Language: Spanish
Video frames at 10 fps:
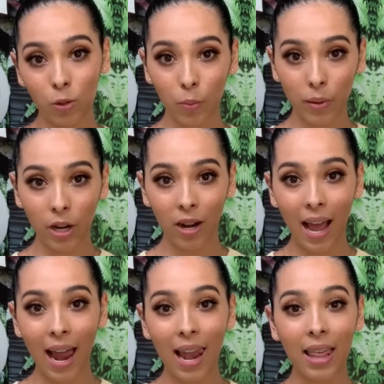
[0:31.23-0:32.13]

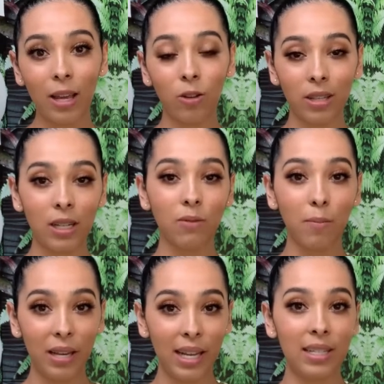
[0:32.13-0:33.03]
superior a la de otras
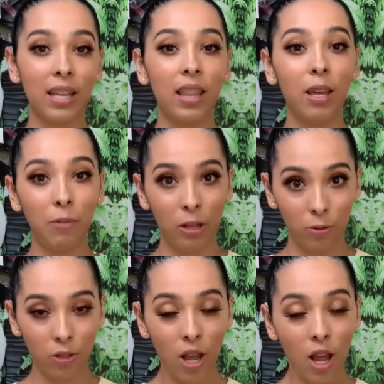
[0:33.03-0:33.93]
familias de virus.